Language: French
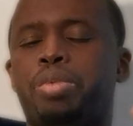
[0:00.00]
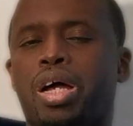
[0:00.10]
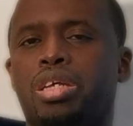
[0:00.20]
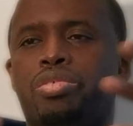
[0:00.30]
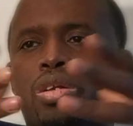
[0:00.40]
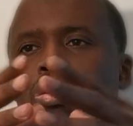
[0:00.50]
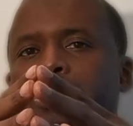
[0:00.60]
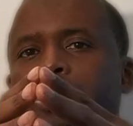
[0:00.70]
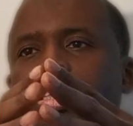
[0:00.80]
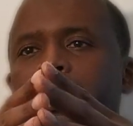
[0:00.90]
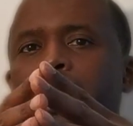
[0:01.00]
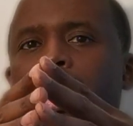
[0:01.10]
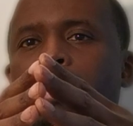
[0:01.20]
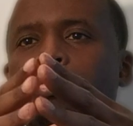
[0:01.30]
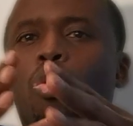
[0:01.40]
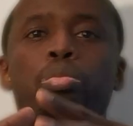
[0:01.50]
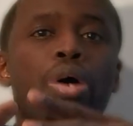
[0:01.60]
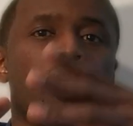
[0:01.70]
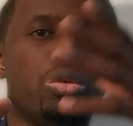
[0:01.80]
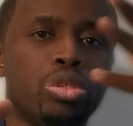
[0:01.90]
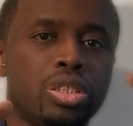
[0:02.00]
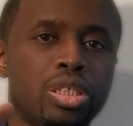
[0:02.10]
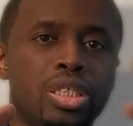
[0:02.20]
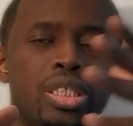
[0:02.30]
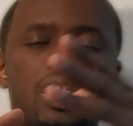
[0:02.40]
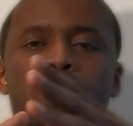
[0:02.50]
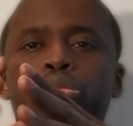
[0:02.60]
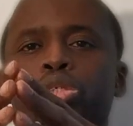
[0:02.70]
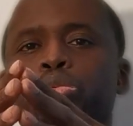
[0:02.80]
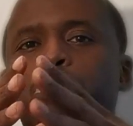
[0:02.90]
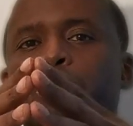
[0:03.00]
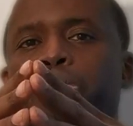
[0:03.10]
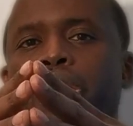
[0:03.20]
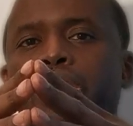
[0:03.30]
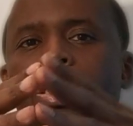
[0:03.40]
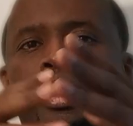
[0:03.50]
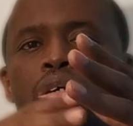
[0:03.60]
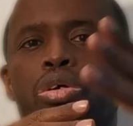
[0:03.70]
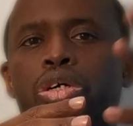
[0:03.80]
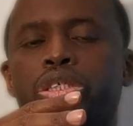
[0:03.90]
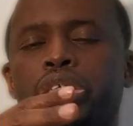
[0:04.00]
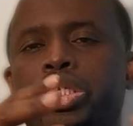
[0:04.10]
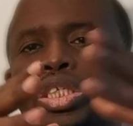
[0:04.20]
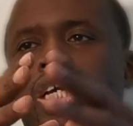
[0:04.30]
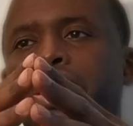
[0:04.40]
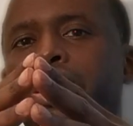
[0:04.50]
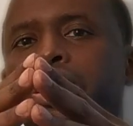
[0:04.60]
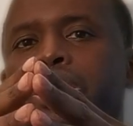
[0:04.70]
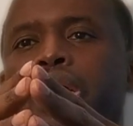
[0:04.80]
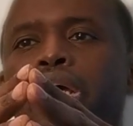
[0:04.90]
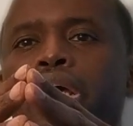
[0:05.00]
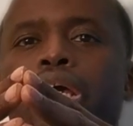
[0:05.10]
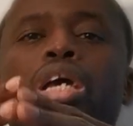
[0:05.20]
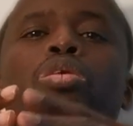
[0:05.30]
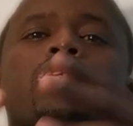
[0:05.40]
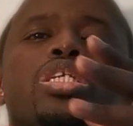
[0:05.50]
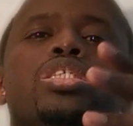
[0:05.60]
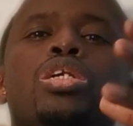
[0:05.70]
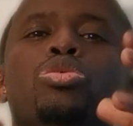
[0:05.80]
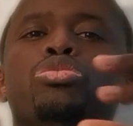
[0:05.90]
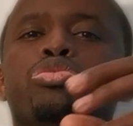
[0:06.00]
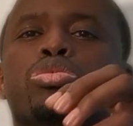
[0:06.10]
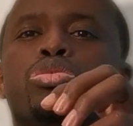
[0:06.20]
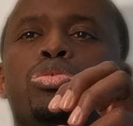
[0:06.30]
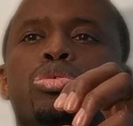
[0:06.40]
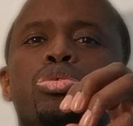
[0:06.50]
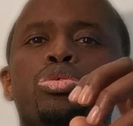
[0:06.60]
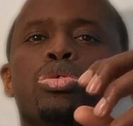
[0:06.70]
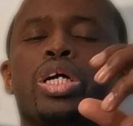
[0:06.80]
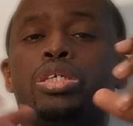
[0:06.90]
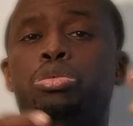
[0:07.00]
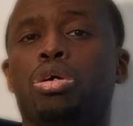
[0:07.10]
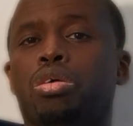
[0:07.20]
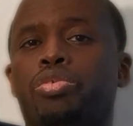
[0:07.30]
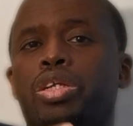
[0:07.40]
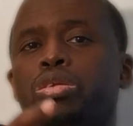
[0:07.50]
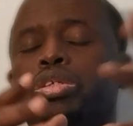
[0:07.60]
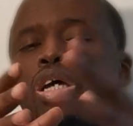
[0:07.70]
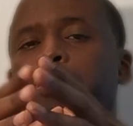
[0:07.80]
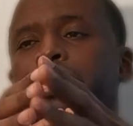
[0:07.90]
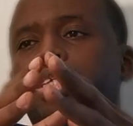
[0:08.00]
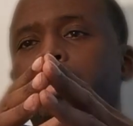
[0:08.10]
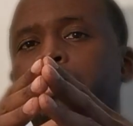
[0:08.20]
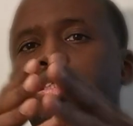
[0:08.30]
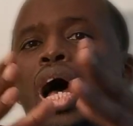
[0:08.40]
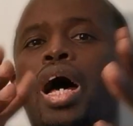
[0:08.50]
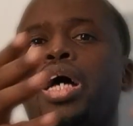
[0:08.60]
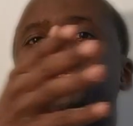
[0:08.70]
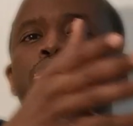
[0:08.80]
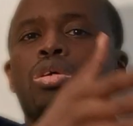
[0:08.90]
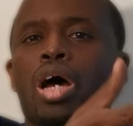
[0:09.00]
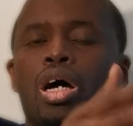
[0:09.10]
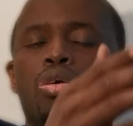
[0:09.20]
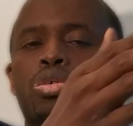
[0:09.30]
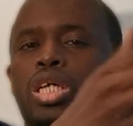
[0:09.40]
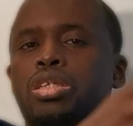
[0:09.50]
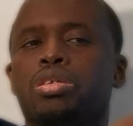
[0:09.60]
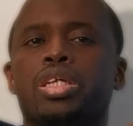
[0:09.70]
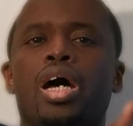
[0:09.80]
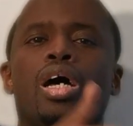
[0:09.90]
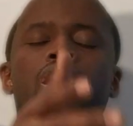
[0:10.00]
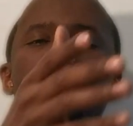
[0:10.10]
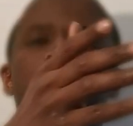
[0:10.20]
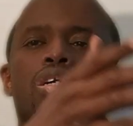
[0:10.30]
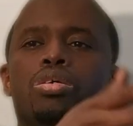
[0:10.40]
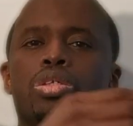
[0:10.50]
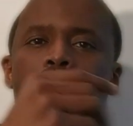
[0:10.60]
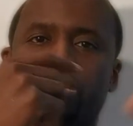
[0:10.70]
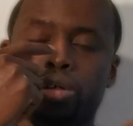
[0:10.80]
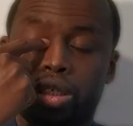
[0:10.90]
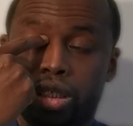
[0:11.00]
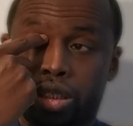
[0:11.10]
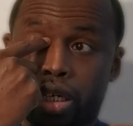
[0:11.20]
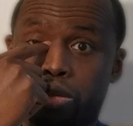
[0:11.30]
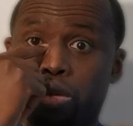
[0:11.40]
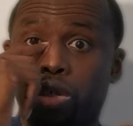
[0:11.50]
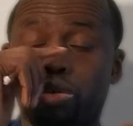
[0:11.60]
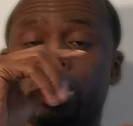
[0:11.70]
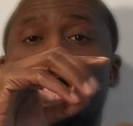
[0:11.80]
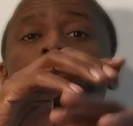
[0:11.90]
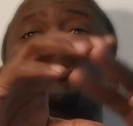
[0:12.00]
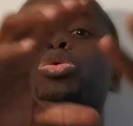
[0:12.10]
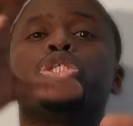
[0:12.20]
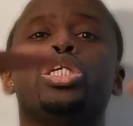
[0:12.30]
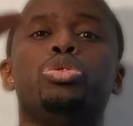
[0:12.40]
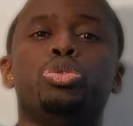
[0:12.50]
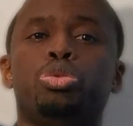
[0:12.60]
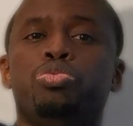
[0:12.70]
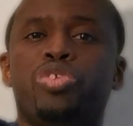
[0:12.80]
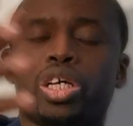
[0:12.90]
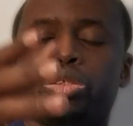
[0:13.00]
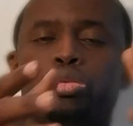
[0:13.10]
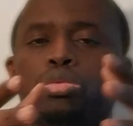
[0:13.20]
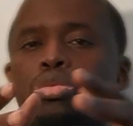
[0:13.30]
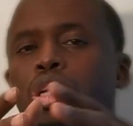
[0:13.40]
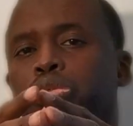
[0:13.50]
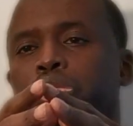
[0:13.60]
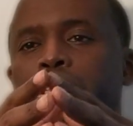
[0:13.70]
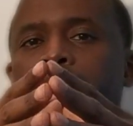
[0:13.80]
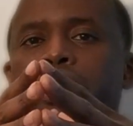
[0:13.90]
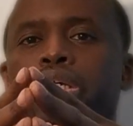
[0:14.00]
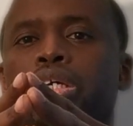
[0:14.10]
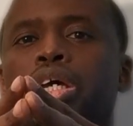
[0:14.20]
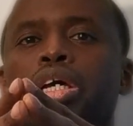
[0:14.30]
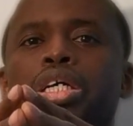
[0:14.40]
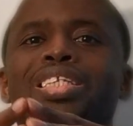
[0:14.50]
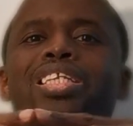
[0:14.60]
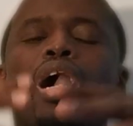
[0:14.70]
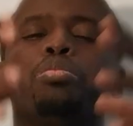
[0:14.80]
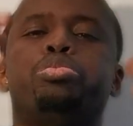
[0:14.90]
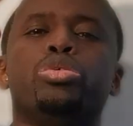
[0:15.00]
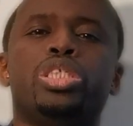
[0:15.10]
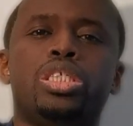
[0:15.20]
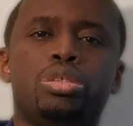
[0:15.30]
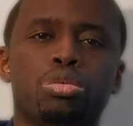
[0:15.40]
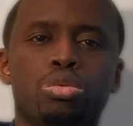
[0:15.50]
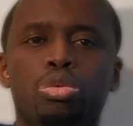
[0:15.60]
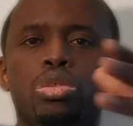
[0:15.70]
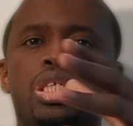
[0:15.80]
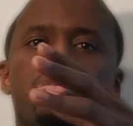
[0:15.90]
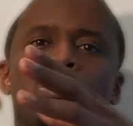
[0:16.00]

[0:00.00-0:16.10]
par les valeurs de l'islam, on parle aussi d'islamisme pour parler des terroristes et des djihadistes, et on essaye au fond de réduire en fait le terme islamisme à cela, aux attentats, aux terroristes, à ceux qui ont un projet de subversion de la société, d'imposition d'une